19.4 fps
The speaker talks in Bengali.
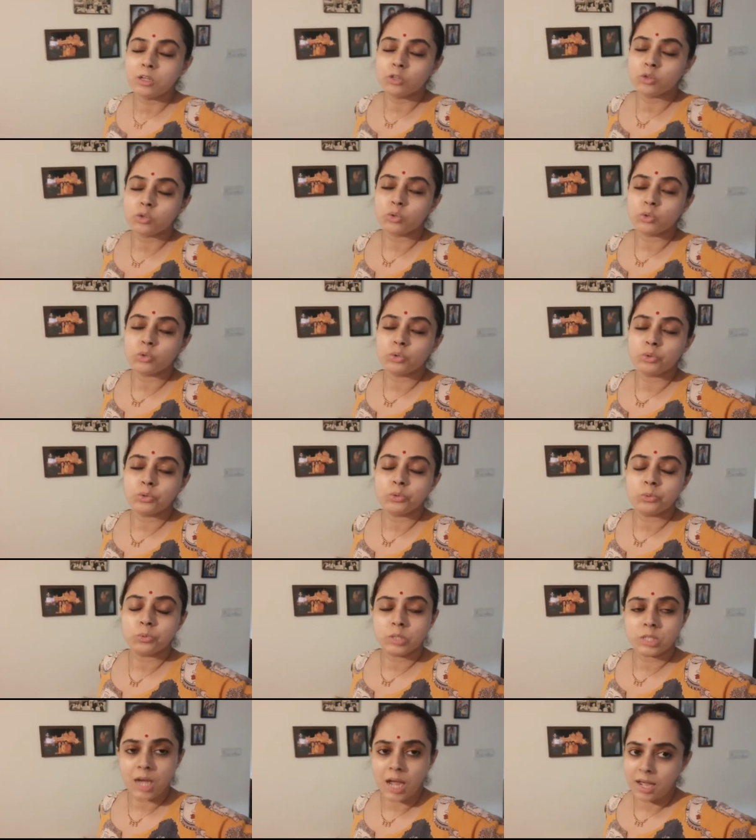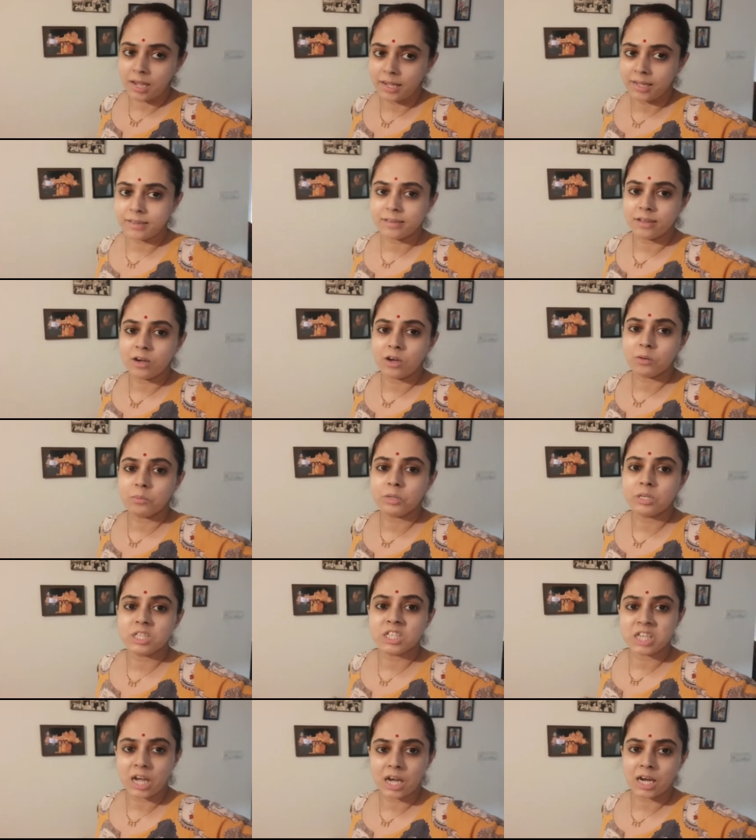তো চা খেতে হবে
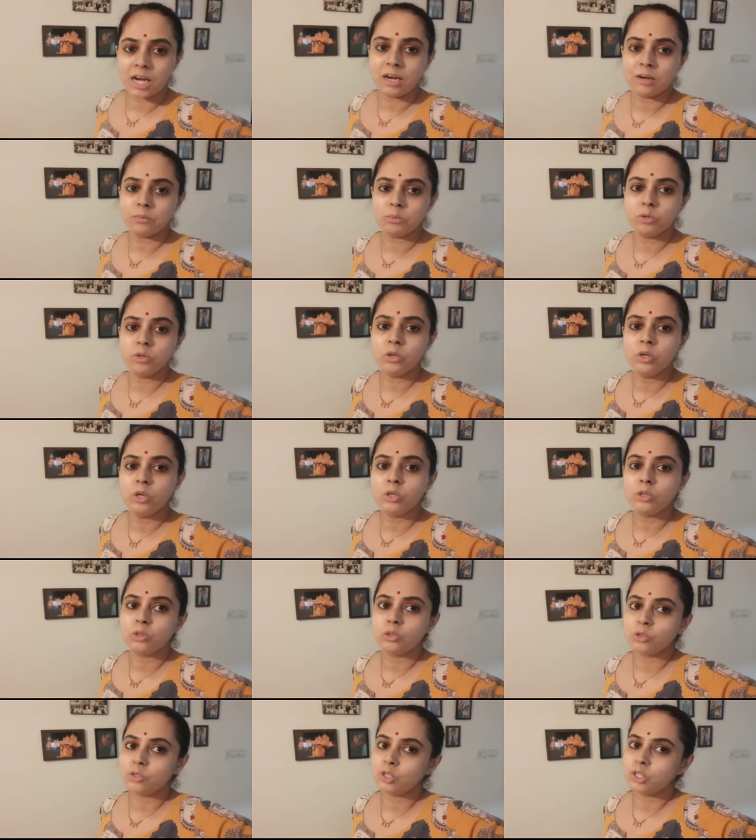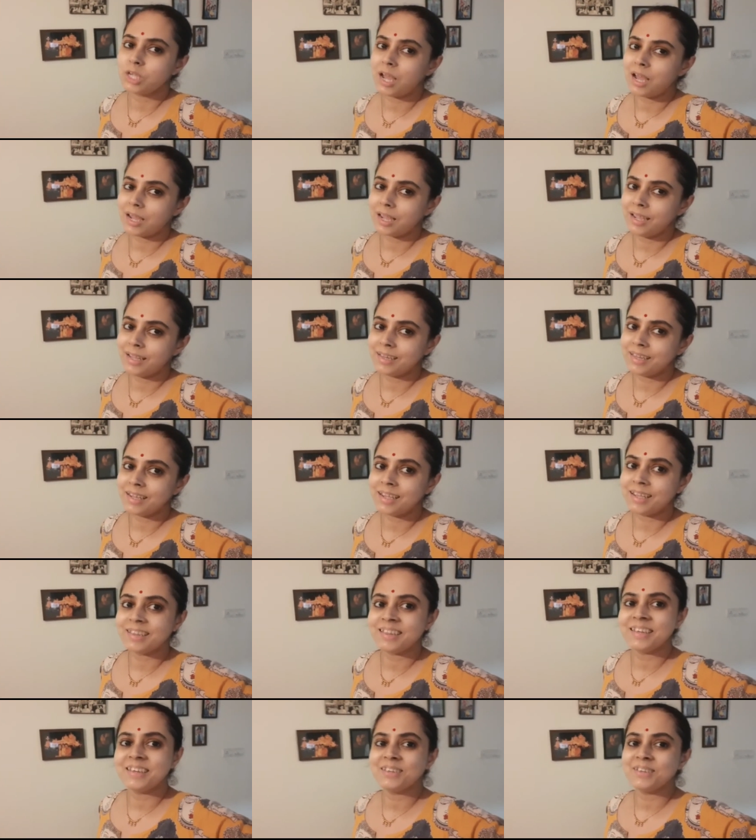চা খাবো তো চা খেতে
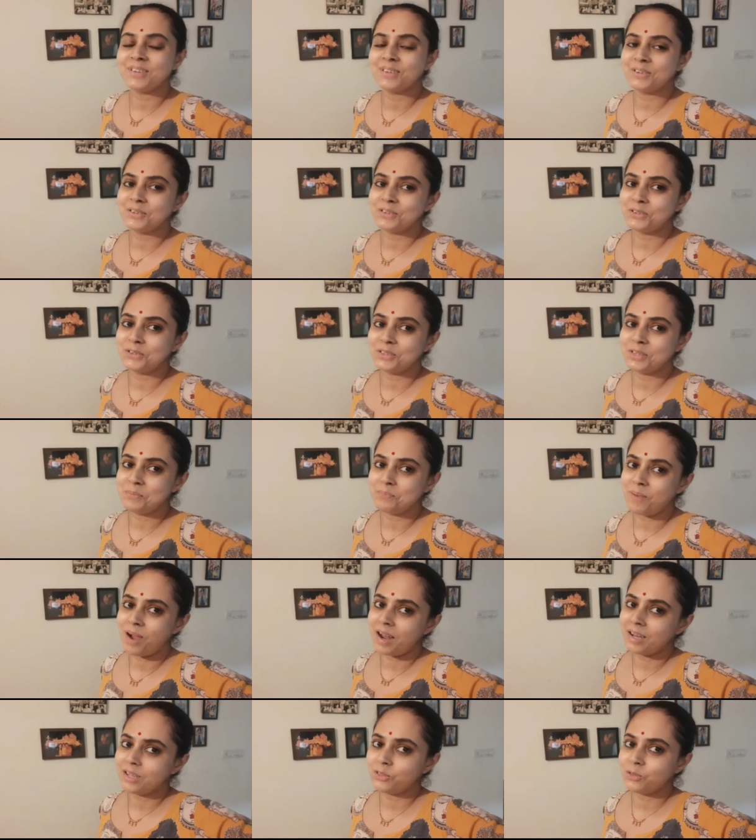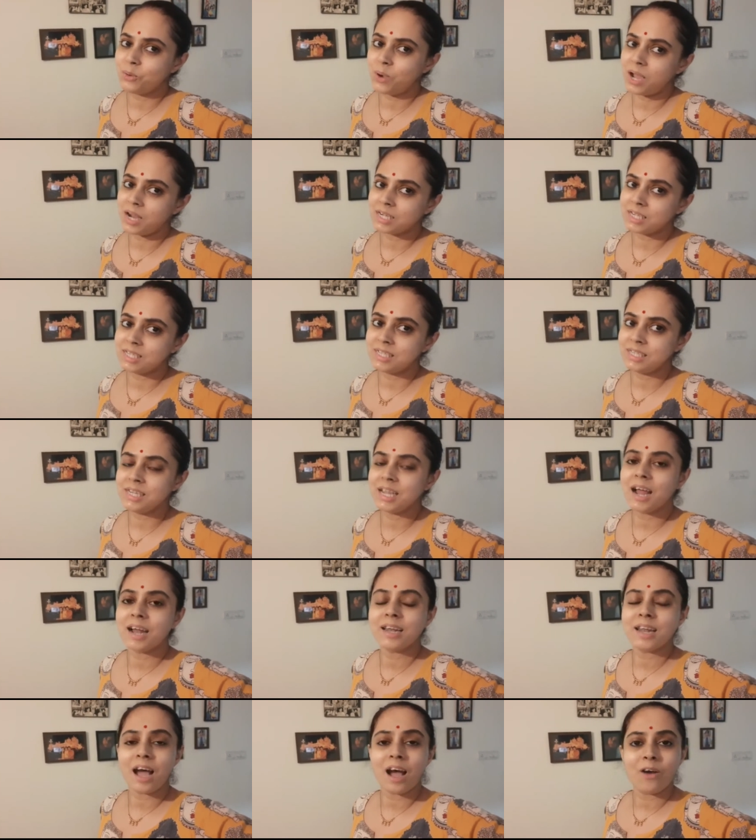খেতে যদি পারি তো আসছি
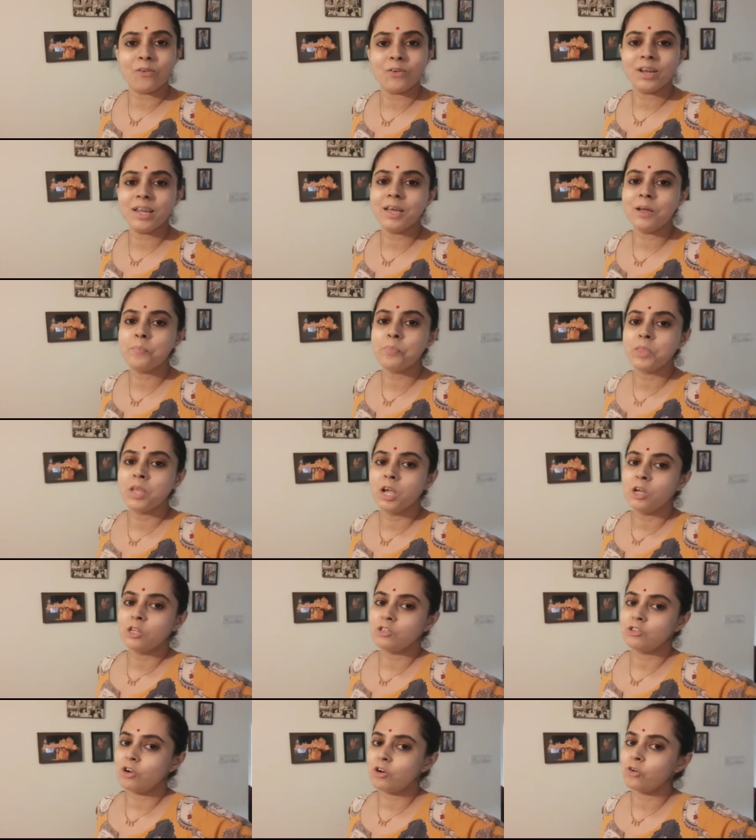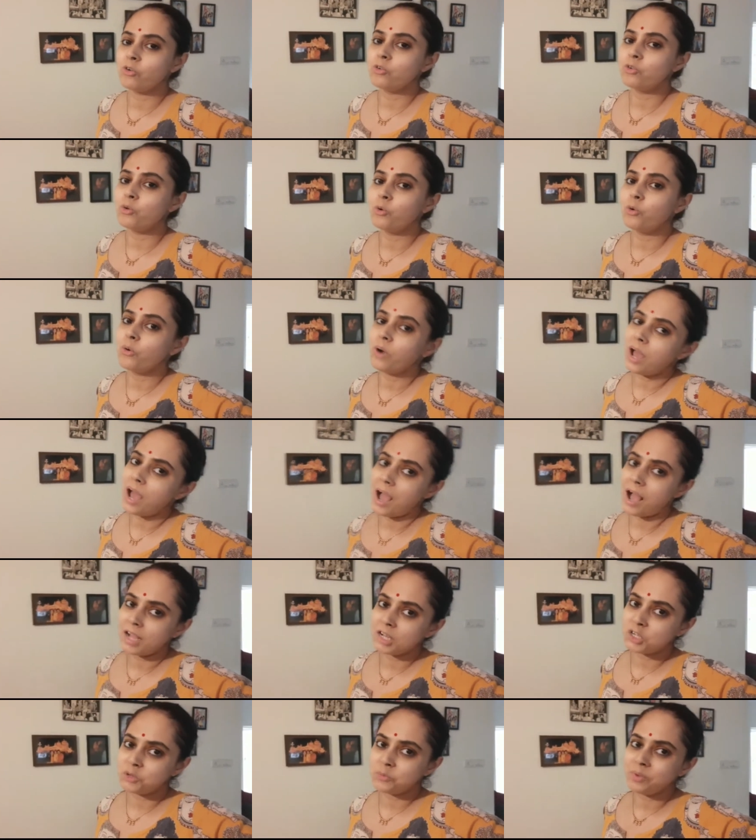আর না হলে যখন ওরা
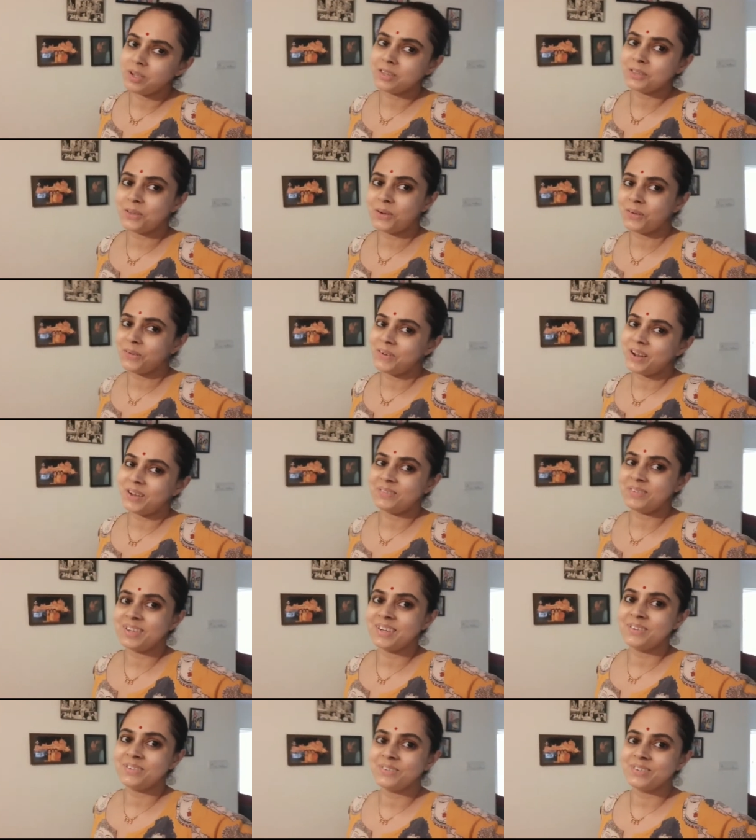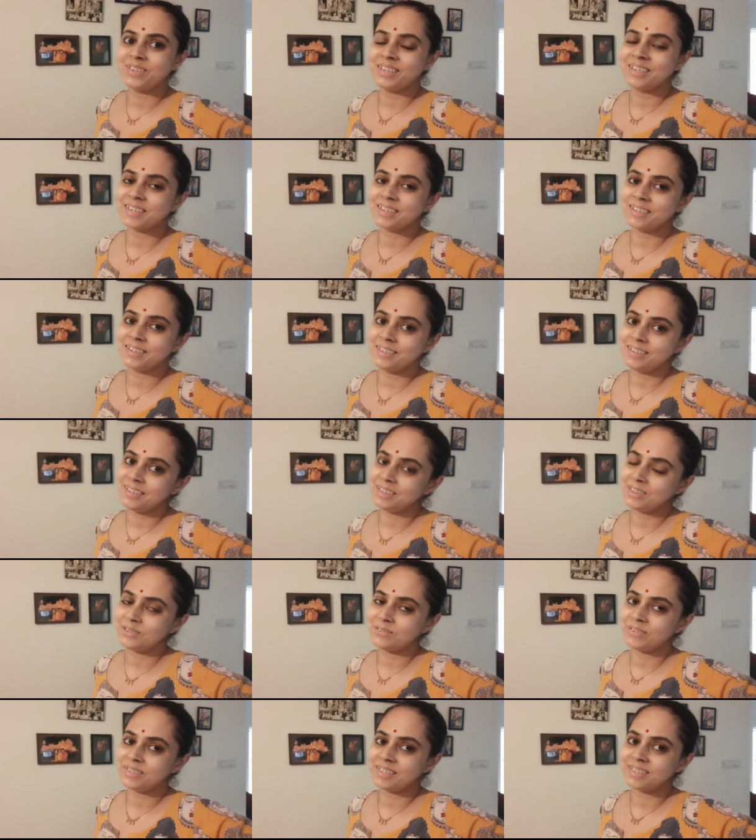আসবে তখন আবার ওদেরকে নিয়ে
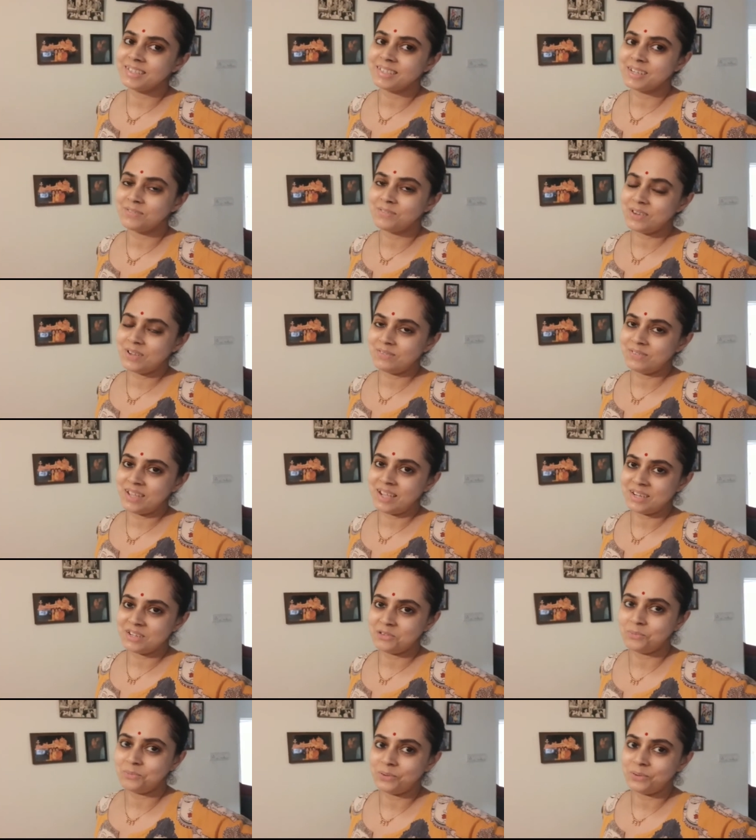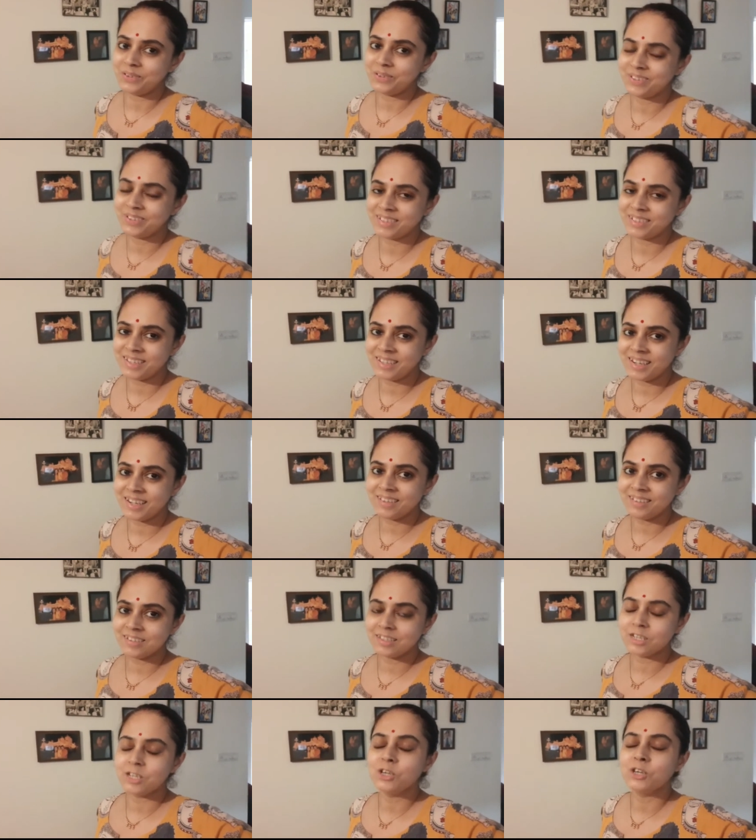তোমাদের সামনে আমি আসব ঠিক
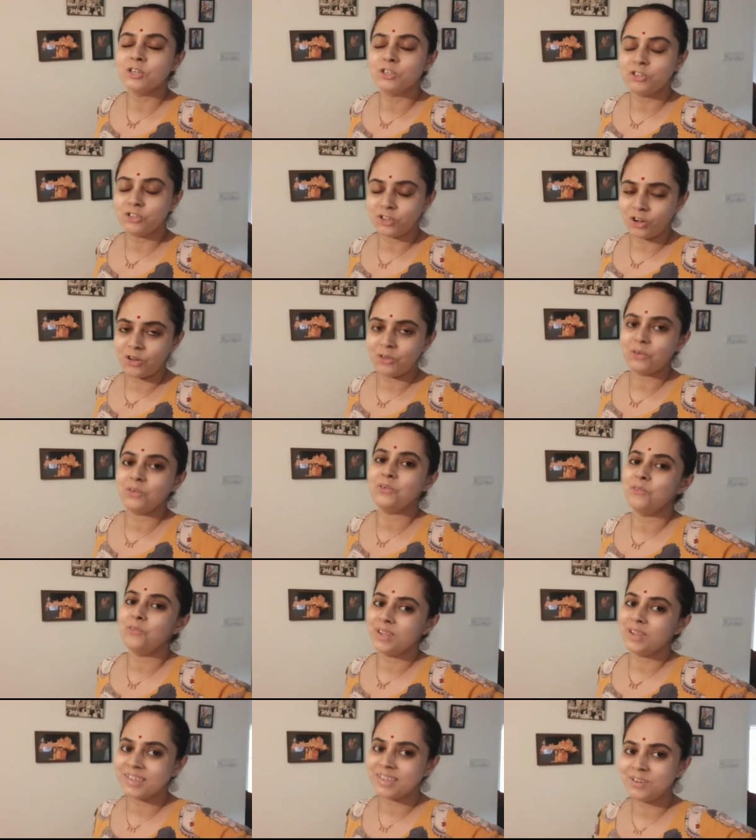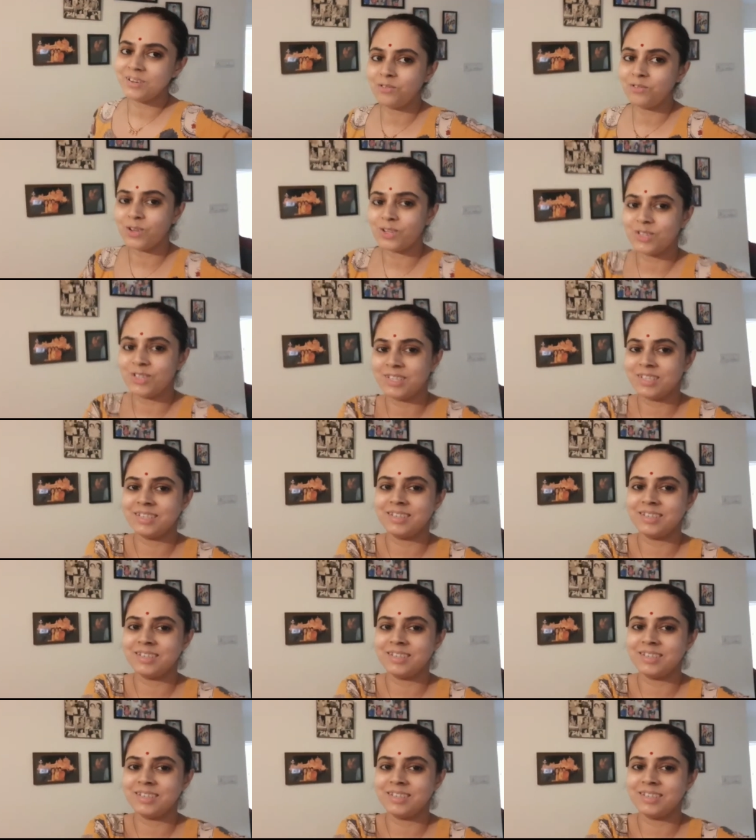আছে চলো ওয়েট অ্যান্ড ওয়াচ